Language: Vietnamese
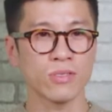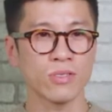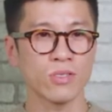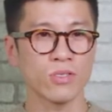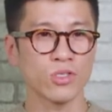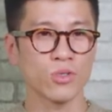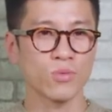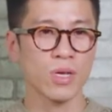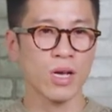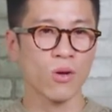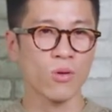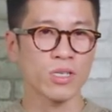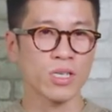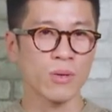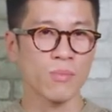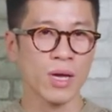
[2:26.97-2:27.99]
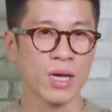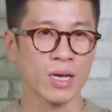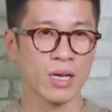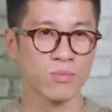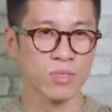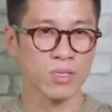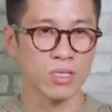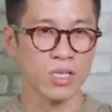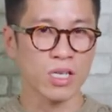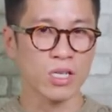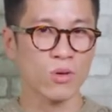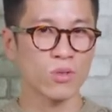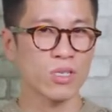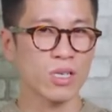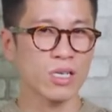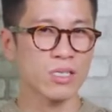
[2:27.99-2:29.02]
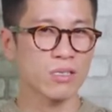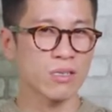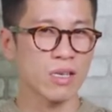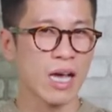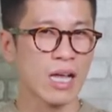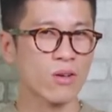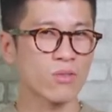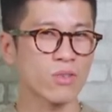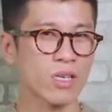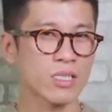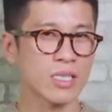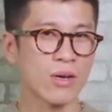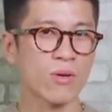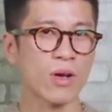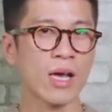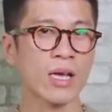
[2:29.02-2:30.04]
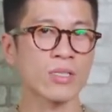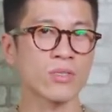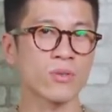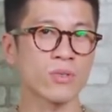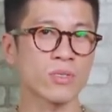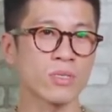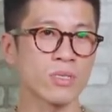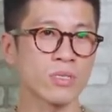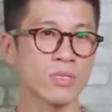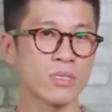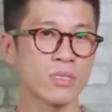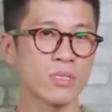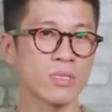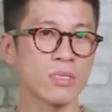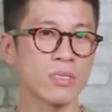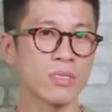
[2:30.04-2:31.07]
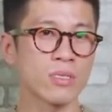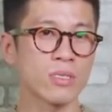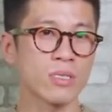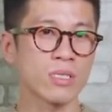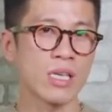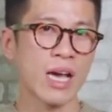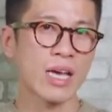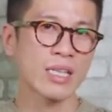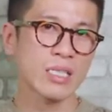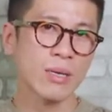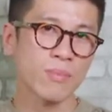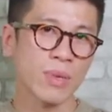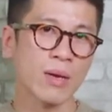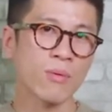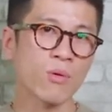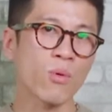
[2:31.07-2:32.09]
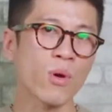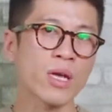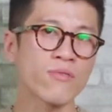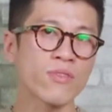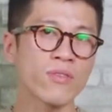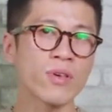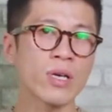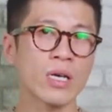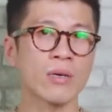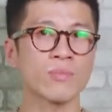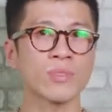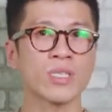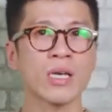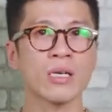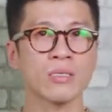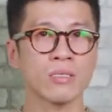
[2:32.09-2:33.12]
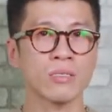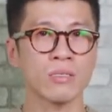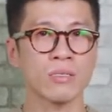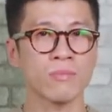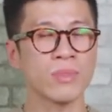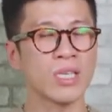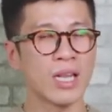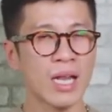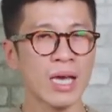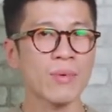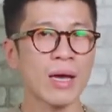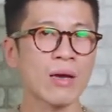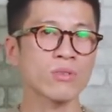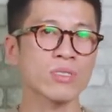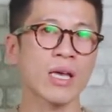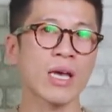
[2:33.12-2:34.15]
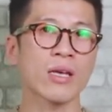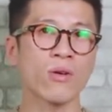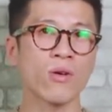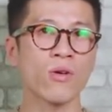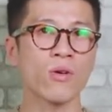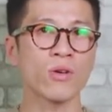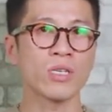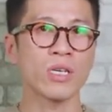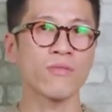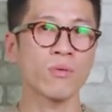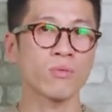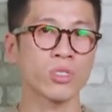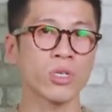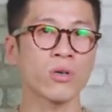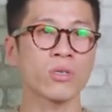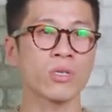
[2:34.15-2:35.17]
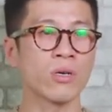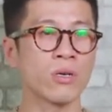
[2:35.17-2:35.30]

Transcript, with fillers: chúng ta có những cái màng lọc tự nhiên, có những cái giới hạn, có những cái rào cản rồi, thì hãy tập làm quen với việc cảm giác bị left outside đó, khỏi những cái vòng tròn đó,